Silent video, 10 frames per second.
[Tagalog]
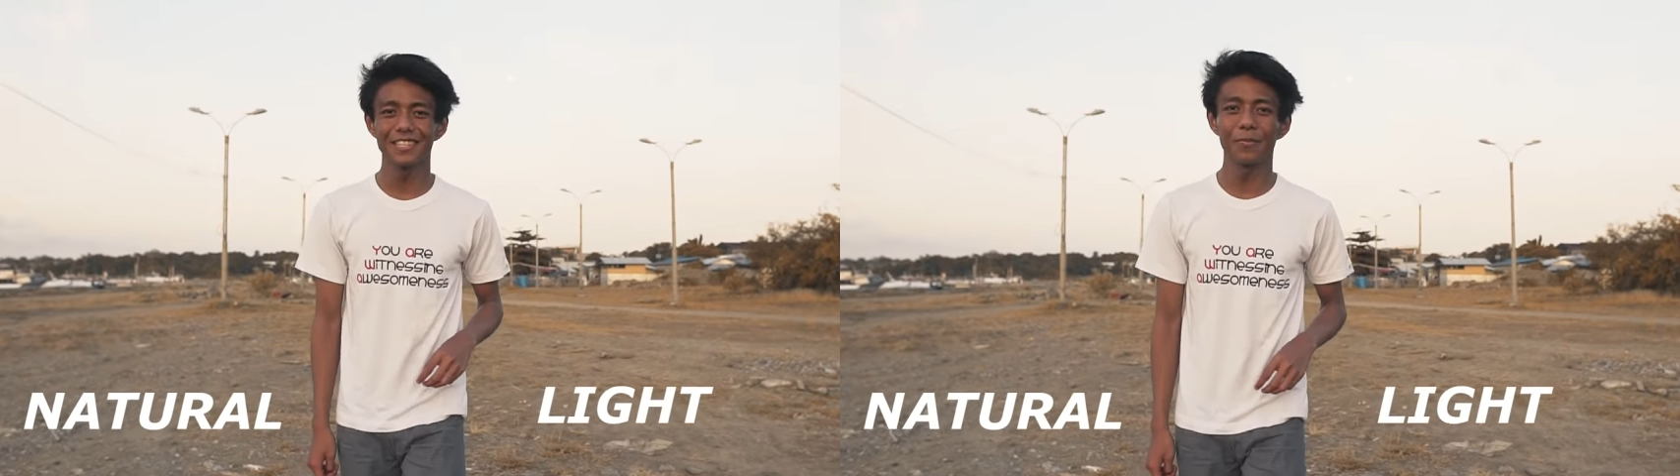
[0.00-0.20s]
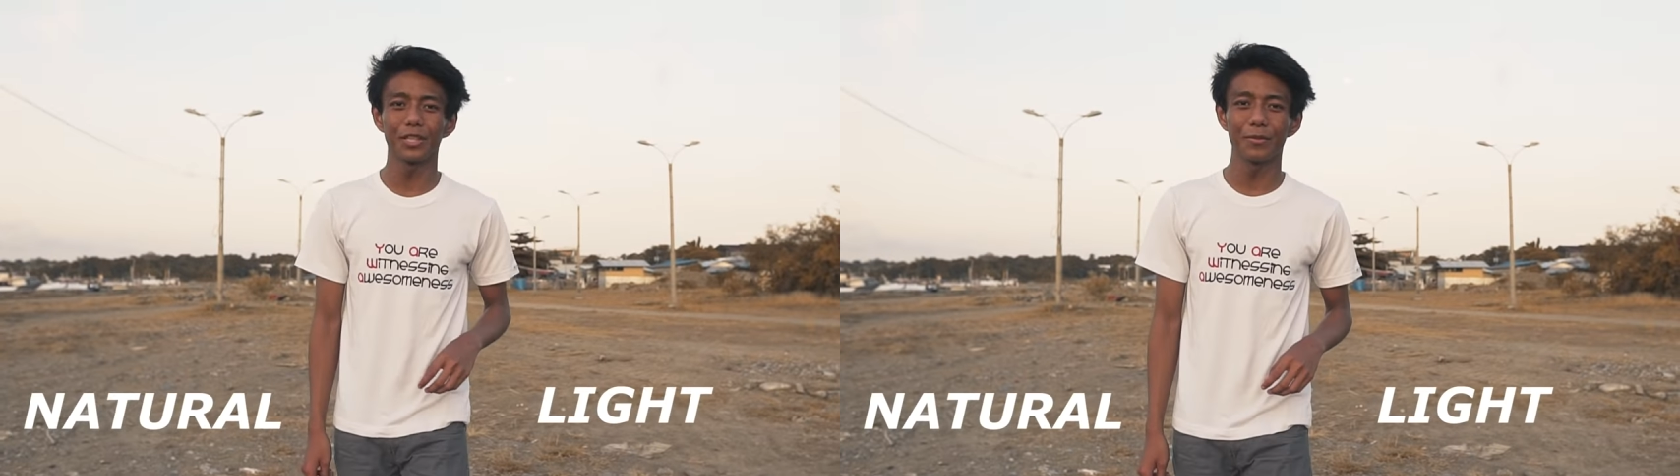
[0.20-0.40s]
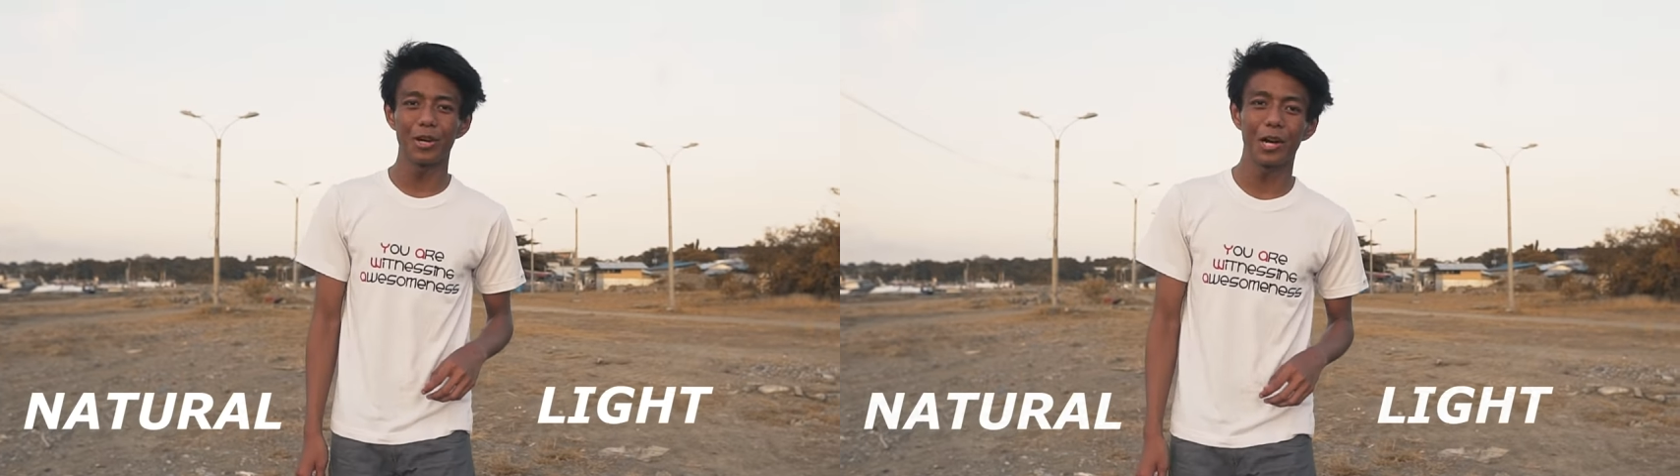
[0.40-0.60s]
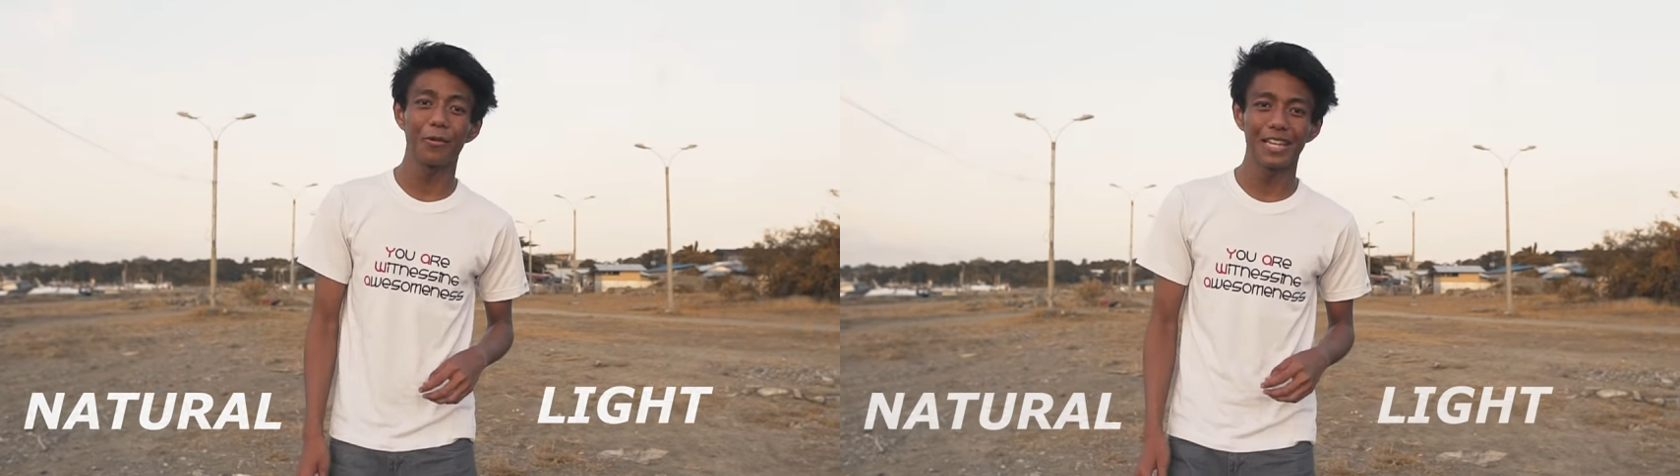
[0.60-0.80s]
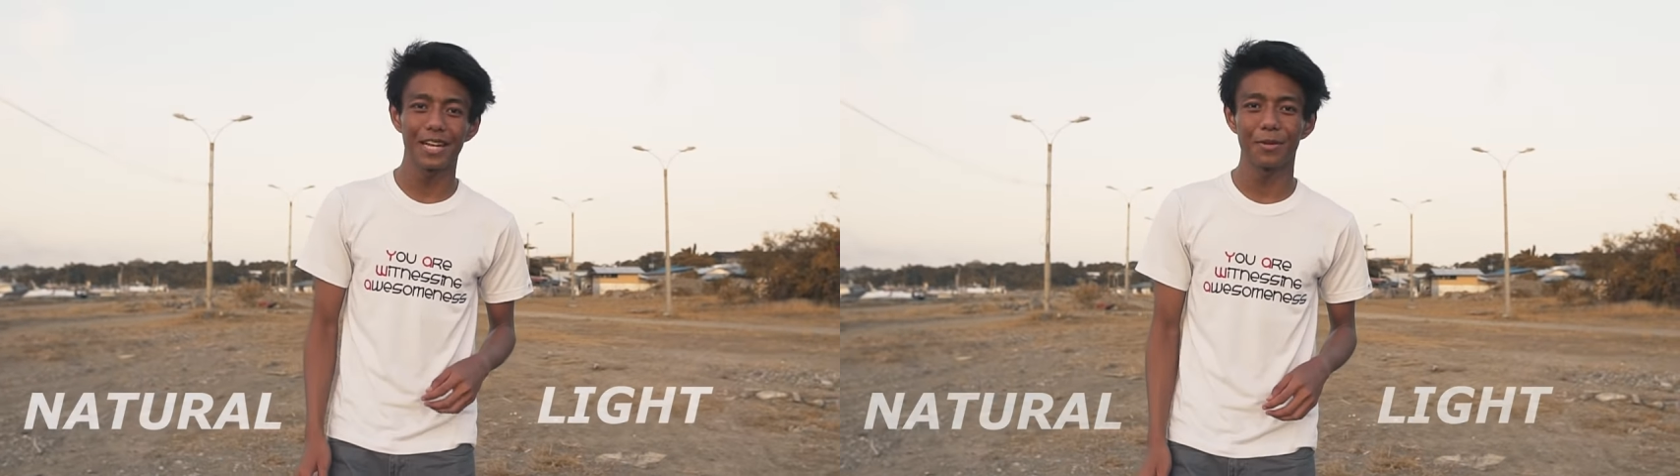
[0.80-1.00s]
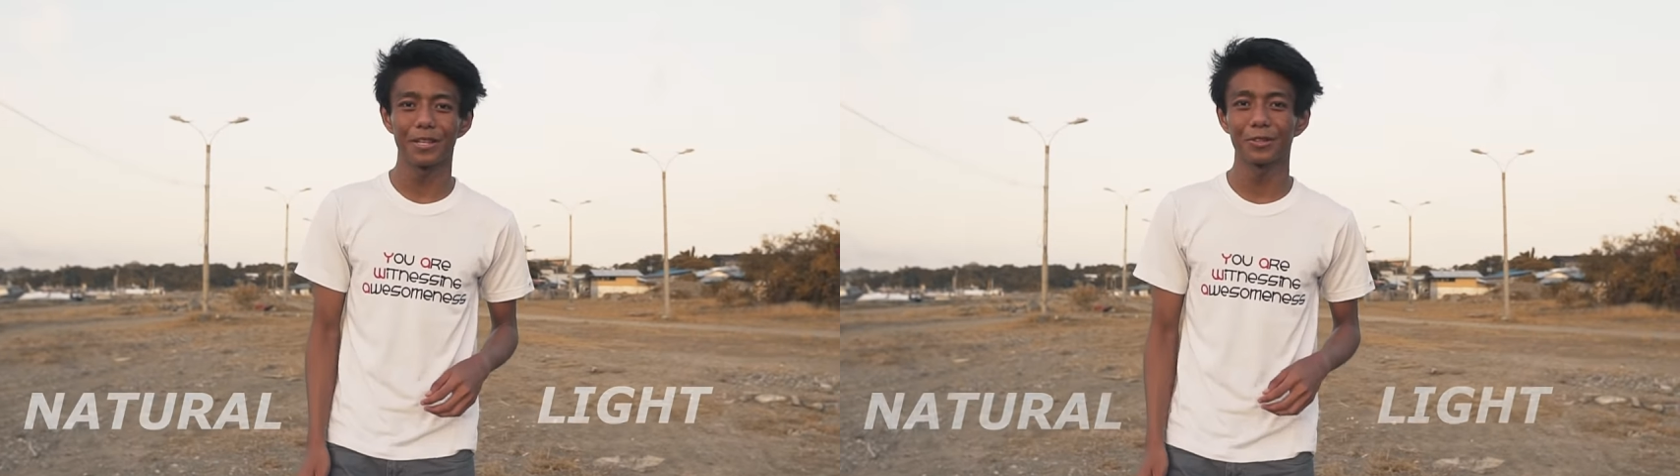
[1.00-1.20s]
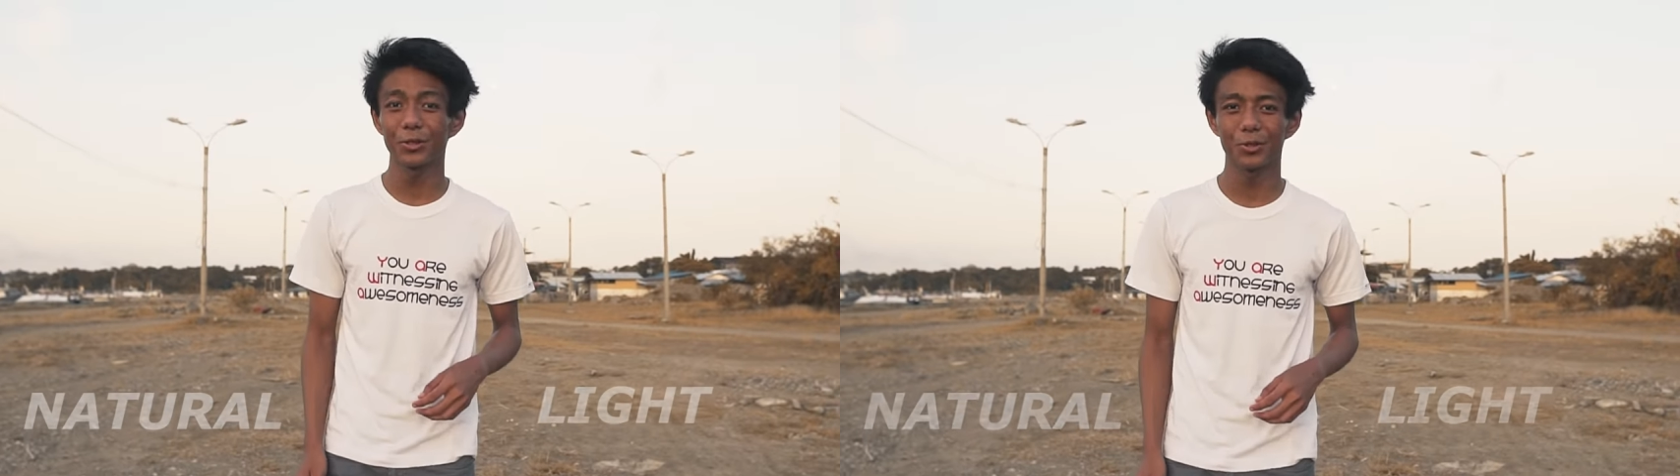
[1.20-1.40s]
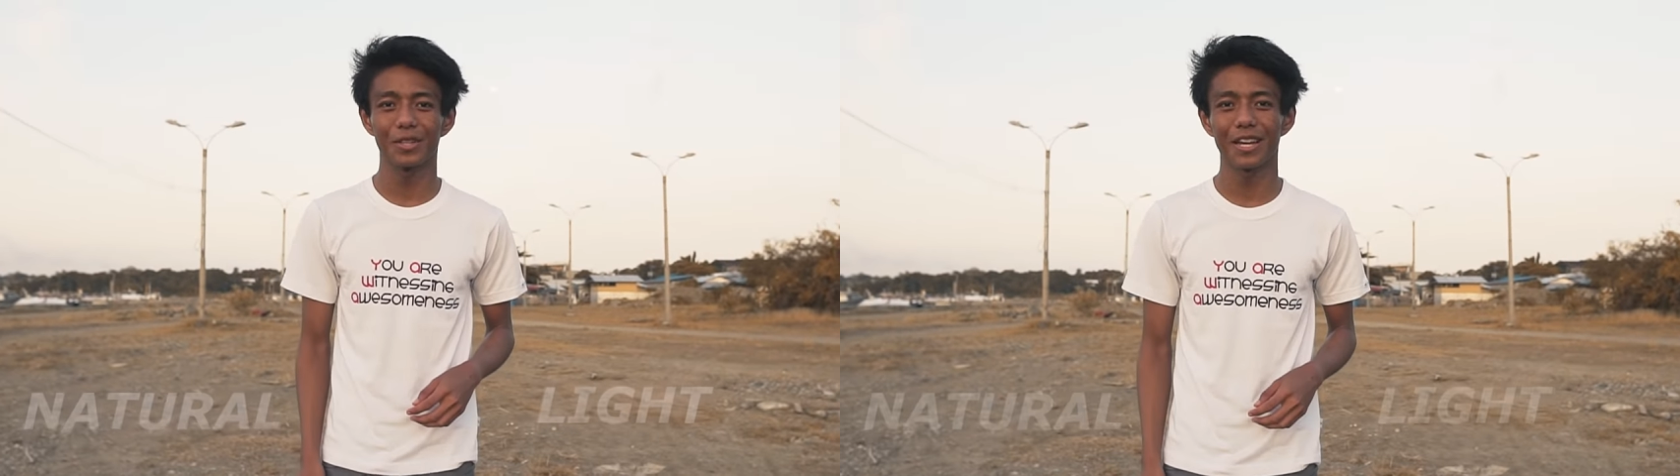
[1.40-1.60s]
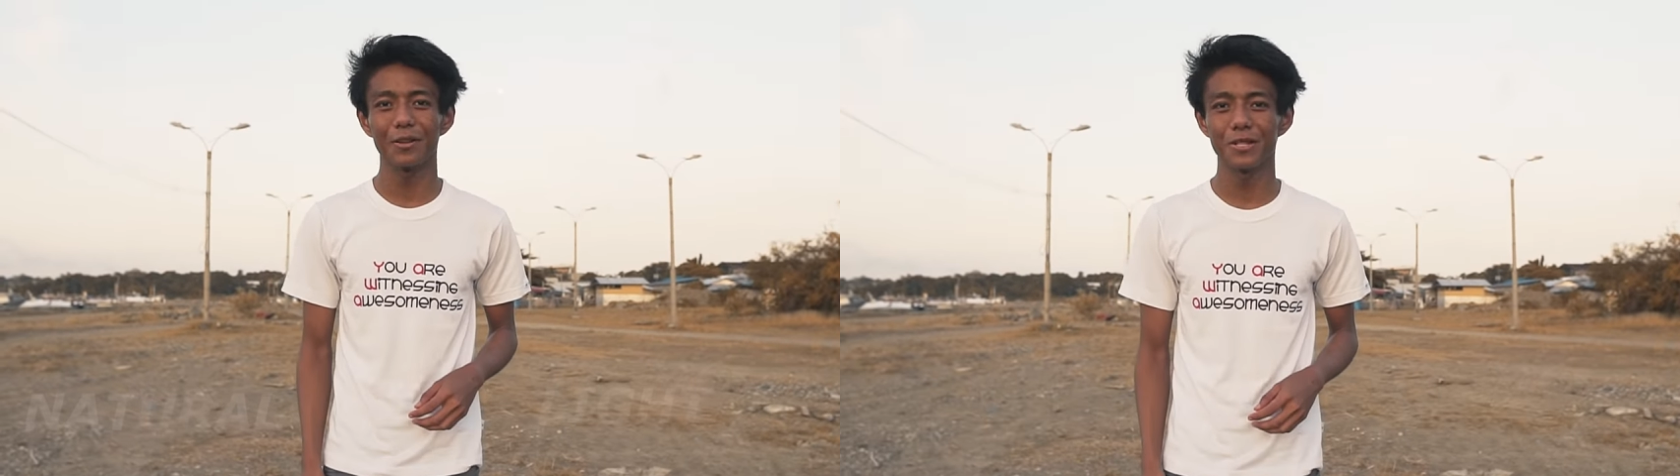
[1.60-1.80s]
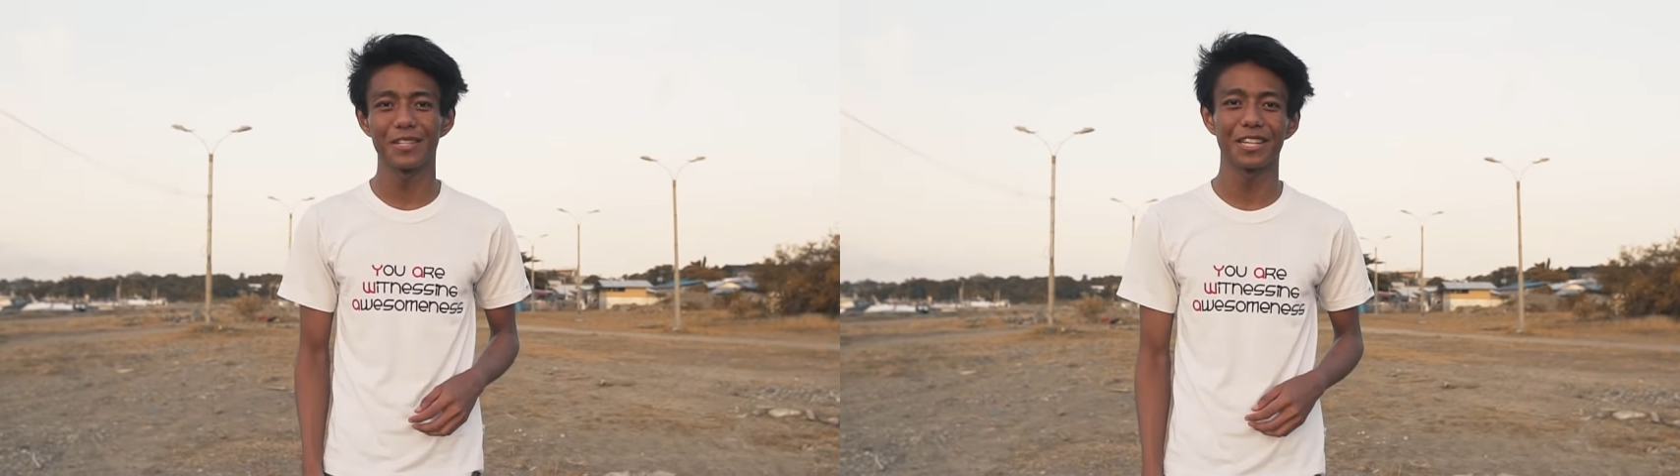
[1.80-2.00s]
na pwede mong gawin kapag nagsushoot ka
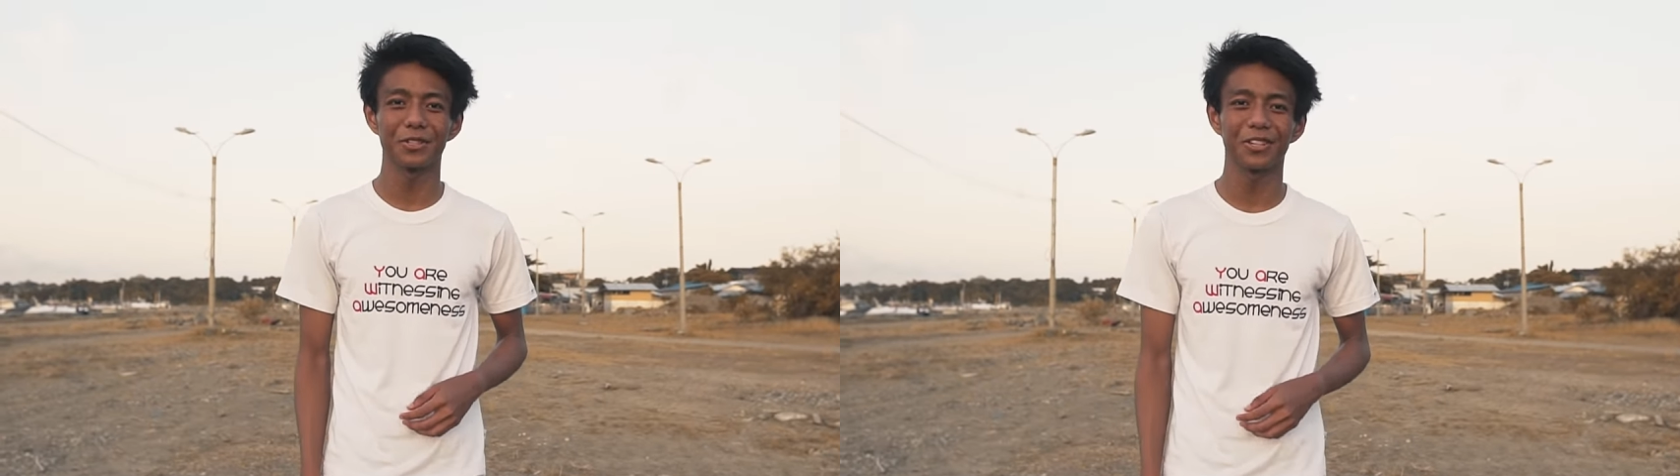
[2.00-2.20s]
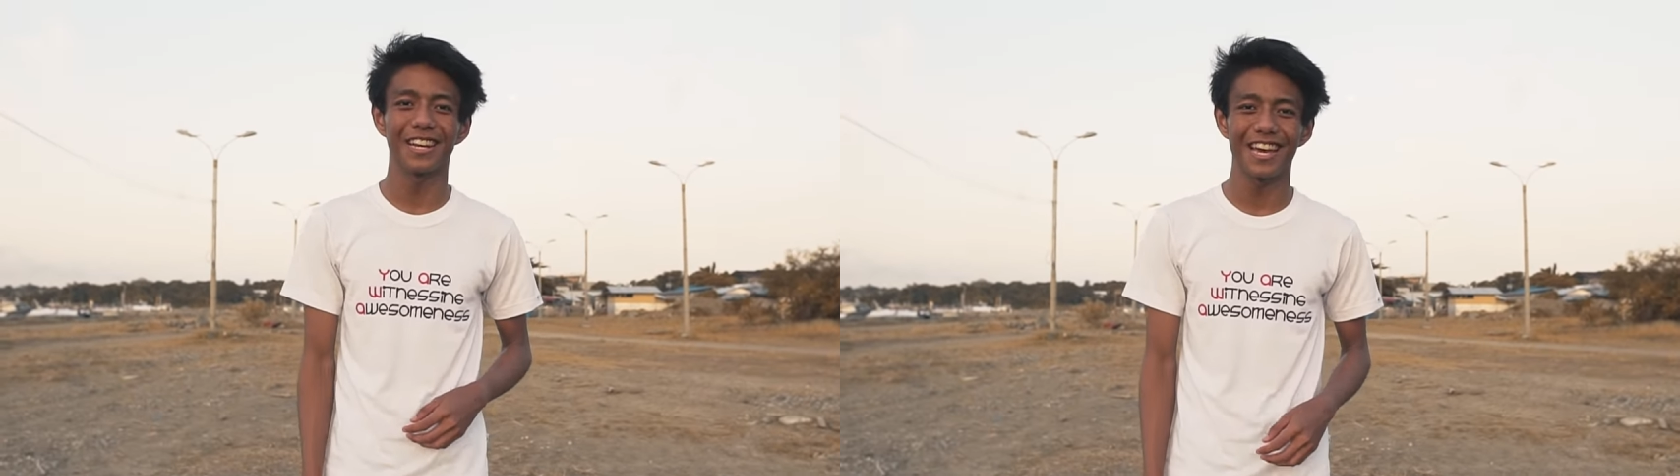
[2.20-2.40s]
using natural